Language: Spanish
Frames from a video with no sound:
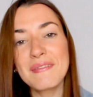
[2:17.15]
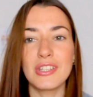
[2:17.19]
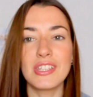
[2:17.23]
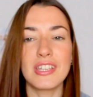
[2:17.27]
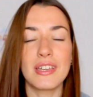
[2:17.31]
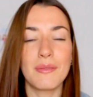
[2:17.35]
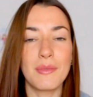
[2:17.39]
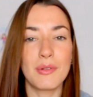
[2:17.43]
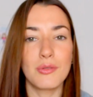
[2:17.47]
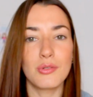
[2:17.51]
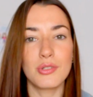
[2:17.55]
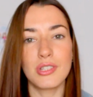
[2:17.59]
Pero
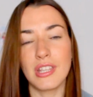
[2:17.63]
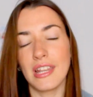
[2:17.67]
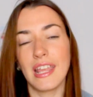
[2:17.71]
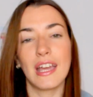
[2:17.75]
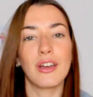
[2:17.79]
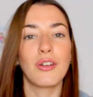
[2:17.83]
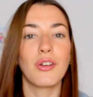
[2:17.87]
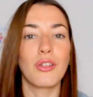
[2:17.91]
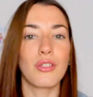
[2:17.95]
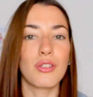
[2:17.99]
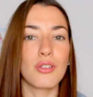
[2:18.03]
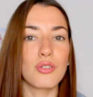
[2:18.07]
sí que me
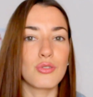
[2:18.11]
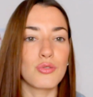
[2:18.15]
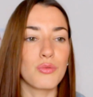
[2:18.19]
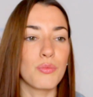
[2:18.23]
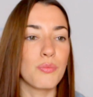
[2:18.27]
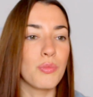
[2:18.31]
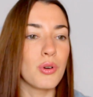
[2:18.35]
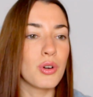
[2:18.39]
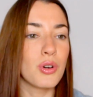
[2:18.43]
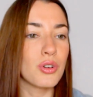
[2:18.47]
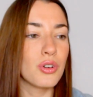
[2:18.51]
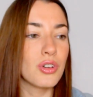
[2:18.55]
gustaría conoceros
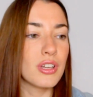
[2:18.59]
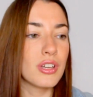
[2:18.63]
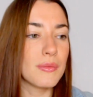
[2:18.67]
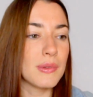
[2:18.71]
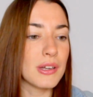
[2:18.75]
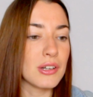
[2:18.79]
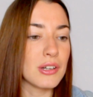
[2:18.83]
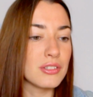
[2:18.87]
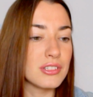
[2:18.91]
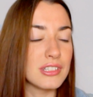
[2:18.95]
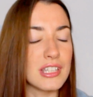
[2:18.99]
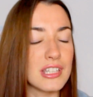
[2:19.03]
un poco y que
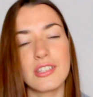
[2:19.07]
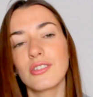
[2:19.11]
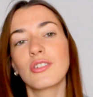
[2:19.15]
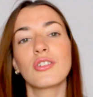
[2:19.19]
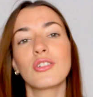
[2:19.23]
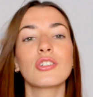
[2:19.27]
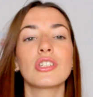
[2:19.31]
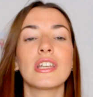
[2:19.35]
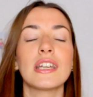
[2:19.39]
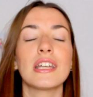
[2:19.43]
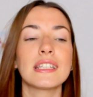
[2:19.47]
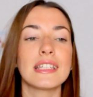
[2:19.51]
me contéis
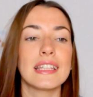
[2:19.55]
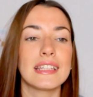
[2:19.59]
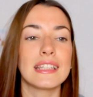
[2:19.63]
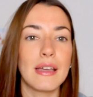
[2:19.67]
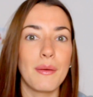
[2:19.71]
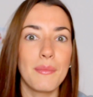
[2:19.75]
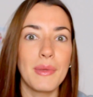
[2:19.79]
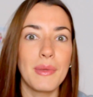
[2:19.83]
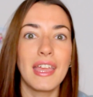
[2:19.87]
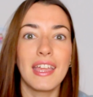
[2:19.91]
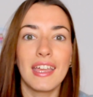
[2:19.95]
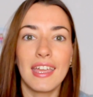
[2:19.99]
cosas,
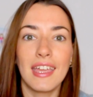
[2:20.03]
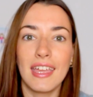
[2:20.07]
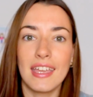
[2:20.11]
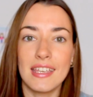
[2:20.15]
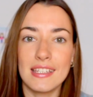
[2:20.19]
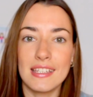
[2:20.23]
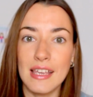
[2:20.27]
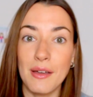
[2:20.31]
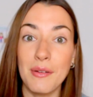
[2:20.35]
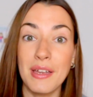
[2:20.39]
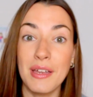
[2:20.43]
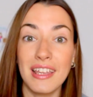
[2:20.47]
también
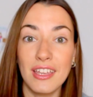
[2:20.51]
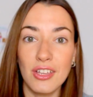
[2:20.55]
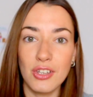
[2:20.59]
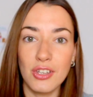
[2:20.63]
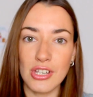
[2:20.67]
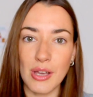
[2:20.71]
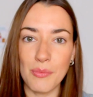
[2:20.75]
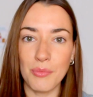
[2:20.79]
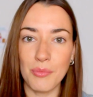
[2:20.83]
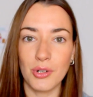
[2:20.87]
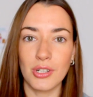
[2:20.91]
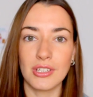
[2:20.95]
que, saber qué
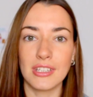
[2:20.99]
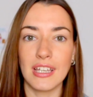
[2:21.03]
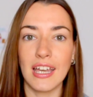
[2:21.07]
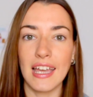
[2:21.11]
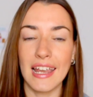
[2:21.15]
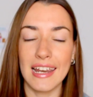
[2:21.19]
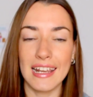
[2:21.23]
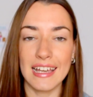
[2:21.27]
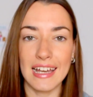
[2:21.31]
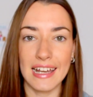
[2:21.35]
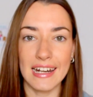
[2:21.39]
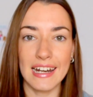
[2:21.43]
os
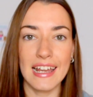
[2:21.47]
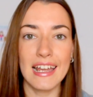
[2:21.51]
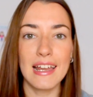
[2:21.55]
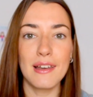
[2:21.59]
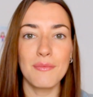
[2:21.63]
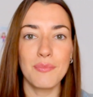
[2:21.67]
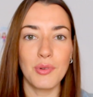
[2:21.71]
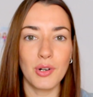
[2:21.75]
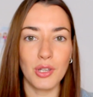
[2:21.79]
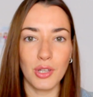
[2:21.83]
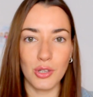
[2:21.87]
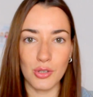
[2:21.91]
aporta el
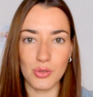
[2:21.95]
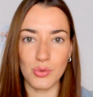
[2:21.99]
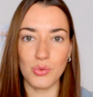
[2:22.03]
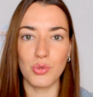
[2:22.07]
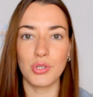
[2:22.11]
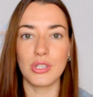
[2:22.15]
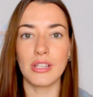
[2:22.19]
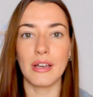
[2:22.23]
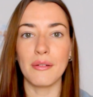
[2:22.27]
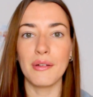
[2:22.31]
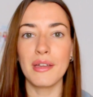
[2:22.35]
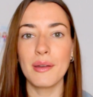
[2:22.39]
canal, por qué os
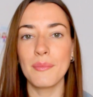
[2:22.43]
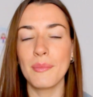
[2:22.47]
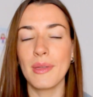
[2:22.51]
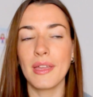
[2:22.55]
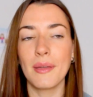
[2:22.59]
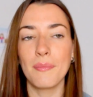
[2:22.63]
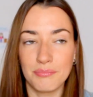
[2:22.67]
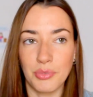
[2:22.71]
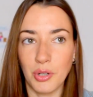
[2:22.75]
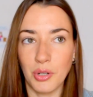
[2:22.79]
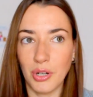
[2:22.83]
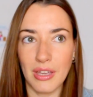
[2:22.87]
gusta
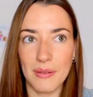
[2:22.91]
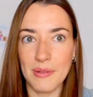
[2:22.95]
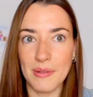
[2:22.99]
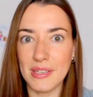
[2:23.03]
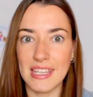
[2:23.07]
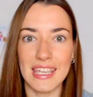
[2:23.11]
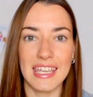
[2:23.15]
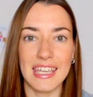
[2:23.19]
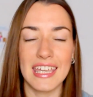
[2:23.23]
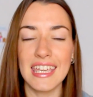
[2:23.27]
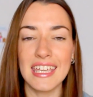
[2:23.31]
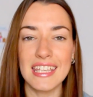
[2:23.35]
verme, por qué me
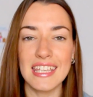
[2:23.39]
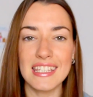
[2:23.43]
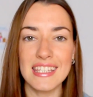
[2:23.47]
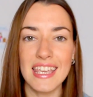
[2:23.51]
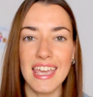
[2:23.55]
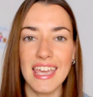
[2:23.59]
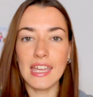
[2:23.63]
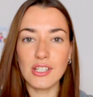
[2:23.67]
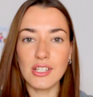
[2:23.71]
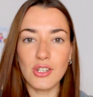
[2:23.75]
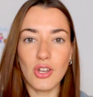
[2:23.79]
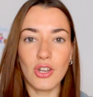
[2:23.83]
seguís,
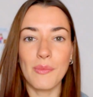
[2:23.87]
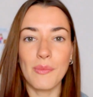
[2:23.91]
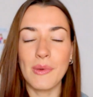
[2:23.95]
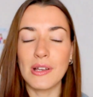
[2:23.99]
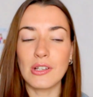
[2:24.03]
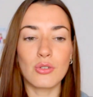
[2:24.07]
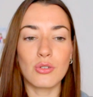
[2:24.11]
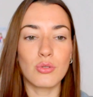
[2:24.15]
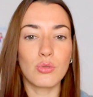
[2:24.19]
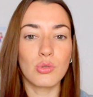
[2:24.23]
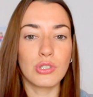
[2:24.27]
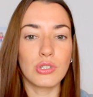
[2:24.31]
qué es lo que
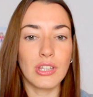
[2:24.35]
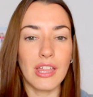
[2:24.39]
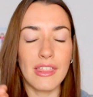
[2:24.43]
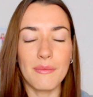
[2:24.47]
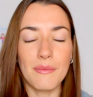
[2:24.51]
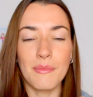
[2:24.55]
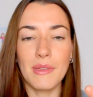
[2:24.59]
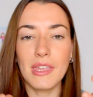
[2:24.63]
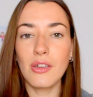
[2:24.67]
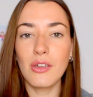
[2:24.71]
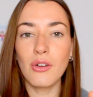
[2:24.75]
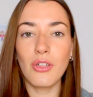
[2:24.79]
más os gusta de
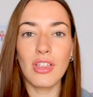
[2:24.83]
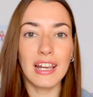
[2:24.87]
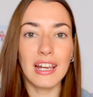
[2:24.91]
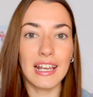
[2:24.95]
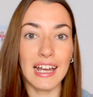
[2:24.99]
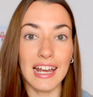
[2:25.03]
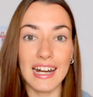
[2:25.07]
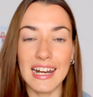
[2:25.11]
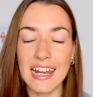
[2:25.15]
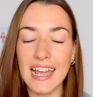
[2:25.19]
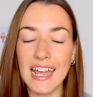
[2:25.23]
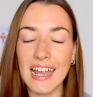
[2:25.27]
mí o del
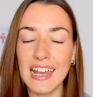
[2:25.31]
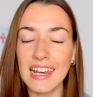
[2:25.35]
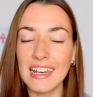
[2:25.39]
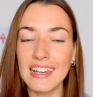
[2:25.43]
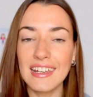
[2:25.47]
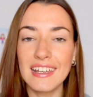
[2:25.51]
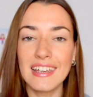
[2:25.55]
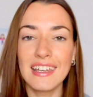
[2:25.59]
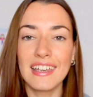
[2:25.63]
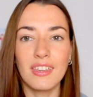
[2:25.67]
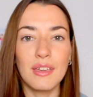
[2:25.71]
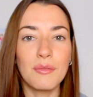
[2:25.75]
canal,
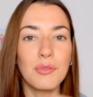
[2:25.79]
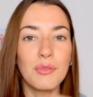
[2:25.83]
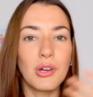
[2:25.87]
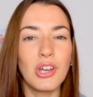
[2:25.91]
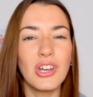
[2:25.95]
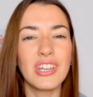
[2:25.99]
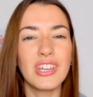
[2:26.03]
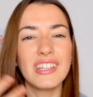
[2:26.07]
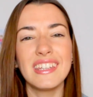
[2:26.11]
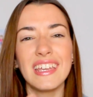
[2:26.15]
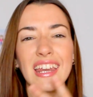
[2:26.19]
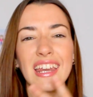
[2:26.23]
y
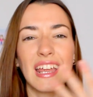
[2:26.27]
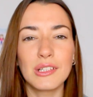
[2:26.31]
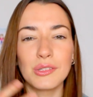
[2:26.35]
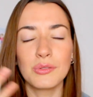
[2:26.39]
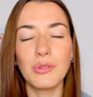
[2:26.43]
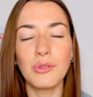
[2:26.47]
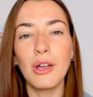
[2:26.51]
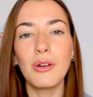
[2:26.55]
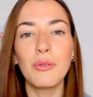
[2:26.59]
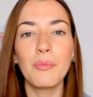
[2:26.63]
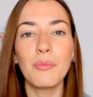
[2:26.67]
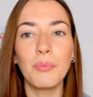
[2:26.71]
bueno,
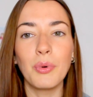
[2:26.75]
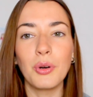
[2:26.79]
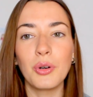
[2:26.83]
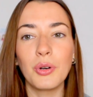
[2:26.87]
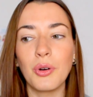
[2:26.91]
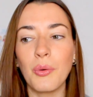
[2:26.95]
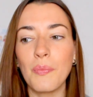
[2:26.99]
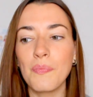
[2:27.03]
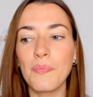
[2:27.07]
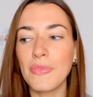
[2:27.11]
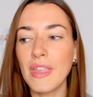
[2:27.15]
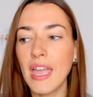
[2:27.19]
interactuar un
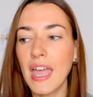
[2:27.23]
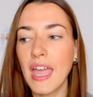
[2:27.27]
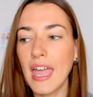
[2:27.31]
poco.